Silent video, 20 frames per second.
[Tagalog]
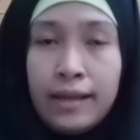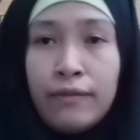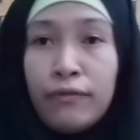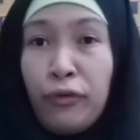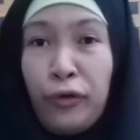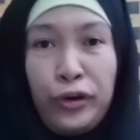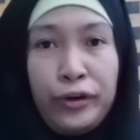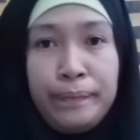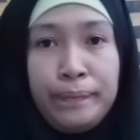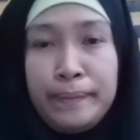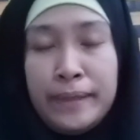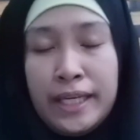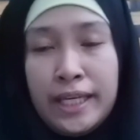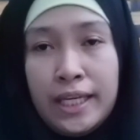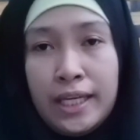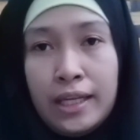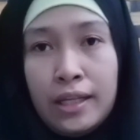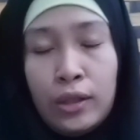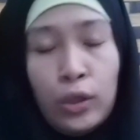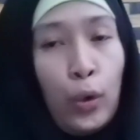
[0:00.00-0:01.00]
For
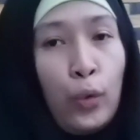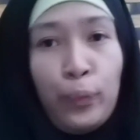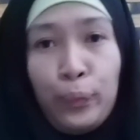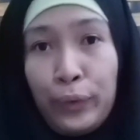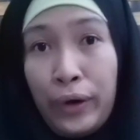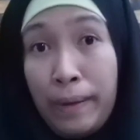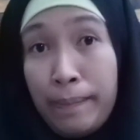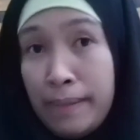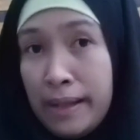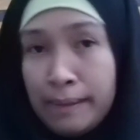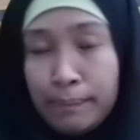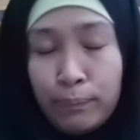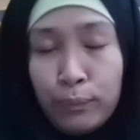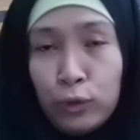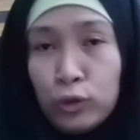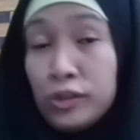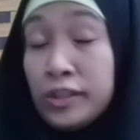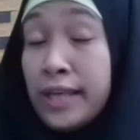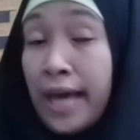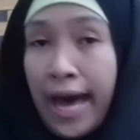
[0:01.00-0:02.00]
me, no problem
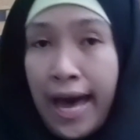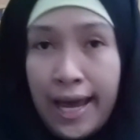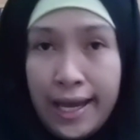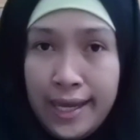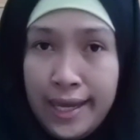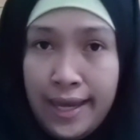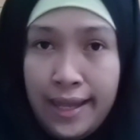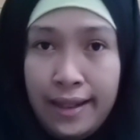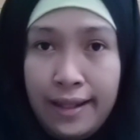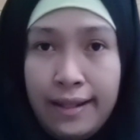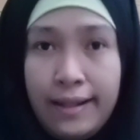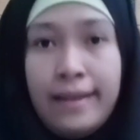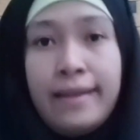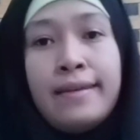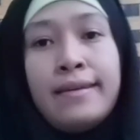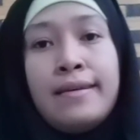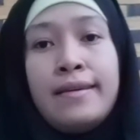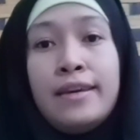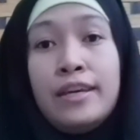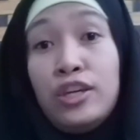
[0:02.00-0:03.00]
po sa akin.
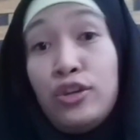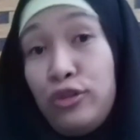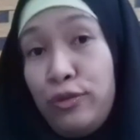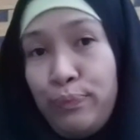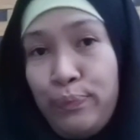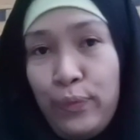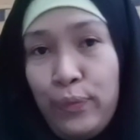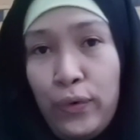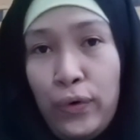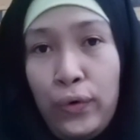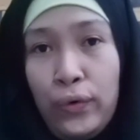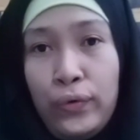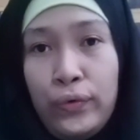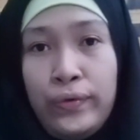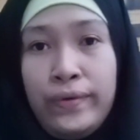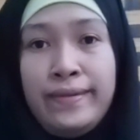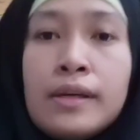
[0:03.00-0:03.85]
Yun po.